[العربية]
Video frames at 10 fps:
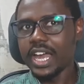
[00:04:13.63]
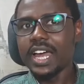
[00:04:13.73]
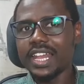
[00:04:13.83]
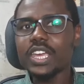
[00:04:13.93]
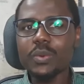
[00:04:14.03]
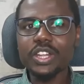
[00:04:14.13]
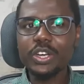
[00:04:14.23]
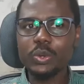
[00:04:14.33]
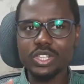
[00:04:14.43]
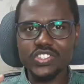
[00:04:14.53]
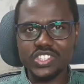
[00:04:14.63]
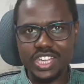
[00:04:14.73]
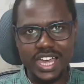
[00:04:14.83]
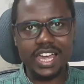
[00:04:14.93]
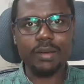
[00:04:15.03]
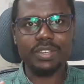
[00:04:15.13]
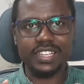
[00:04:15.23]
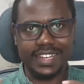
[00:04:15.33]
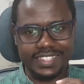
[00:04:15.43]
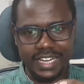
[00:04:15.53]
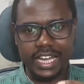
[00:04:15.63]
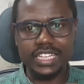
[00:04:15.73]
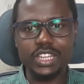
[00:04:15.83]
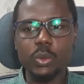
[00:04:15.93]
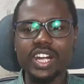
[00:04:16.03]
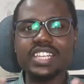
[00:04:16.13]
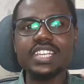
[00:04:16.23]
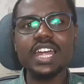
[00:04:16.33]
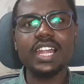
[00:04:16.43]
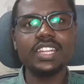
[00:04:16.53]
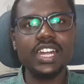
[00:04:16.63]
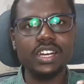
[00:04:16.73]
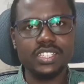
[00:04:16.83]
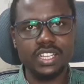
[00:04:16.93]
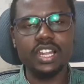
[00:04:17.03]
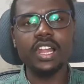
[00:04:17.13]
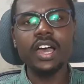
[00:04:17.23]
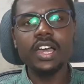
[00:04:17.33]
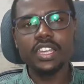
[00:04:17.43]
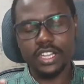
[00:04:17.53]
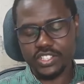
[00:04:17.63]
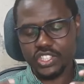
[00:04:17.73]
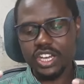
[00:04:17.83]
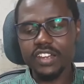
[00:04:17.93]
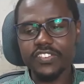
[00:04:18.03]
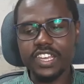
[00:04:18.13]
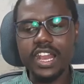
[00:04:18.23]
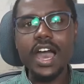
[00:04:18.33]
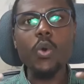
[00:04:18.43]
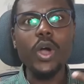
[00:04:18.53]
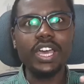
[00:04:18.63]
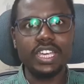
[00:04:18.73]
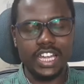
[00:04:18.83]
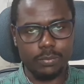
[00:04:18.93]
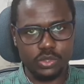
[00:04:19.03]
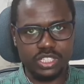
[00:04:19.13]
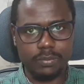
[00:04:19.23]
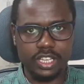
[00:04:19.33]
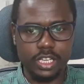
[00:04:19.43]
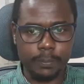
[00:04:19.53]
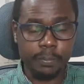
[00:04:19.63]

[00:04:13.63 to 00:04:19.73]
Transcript: لكن واضح انه دي الصياغه بتاعه الحديث والرساله دار يرسلها يرسلها في لا وعي المستمعين